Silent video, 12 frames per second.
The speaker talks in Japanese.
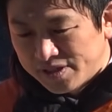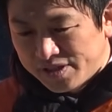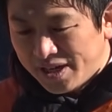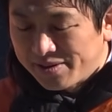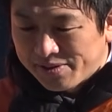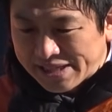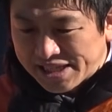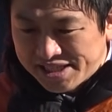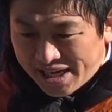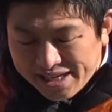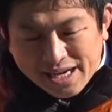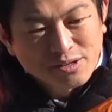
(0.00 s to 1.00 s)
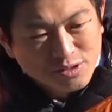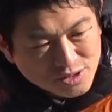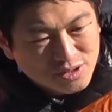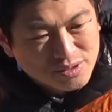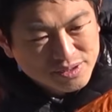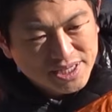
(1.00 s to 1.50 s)
じゃあ私何やるの、
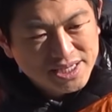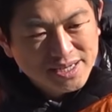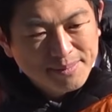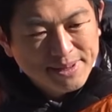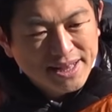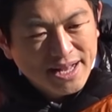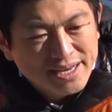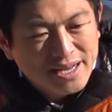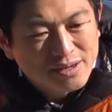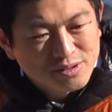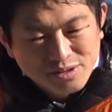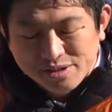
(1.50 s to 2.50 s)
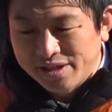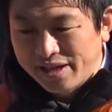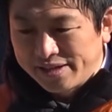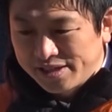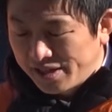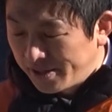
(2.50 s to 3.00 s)
政治辞めて何やるのっ
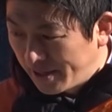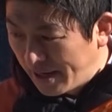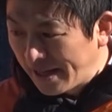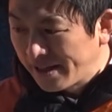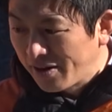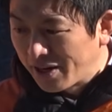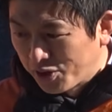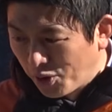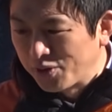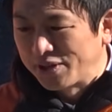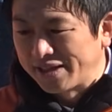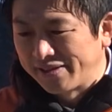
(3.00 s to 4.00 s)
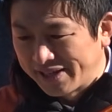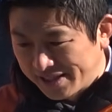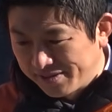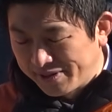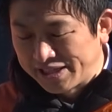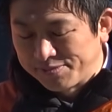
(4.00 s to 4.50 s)
て選んだのは教育だったわけ
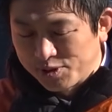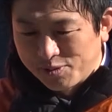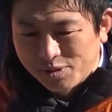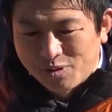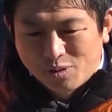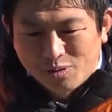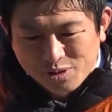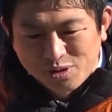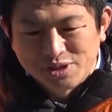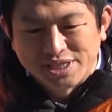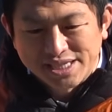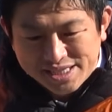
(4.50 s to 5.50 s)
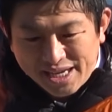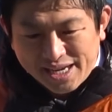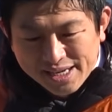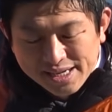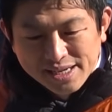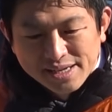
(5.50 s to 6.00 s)
です。私もともと高校の教師だ
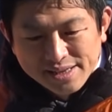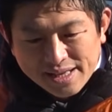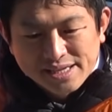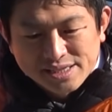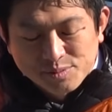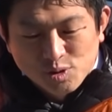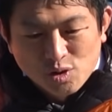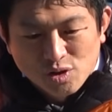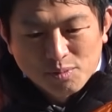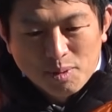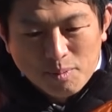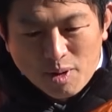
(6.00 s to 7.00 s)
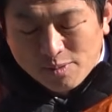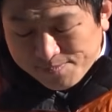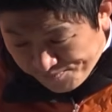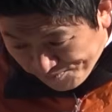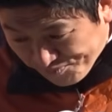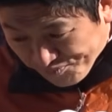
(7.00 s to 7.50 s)
しね、自分の子供
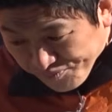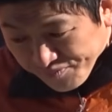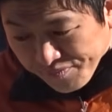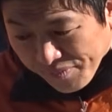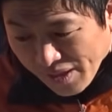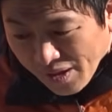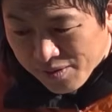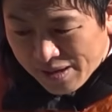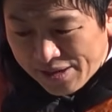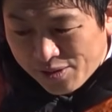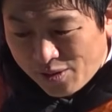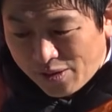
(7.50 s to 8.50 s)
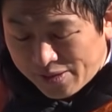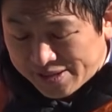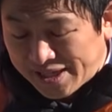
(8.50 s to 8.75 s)
もあの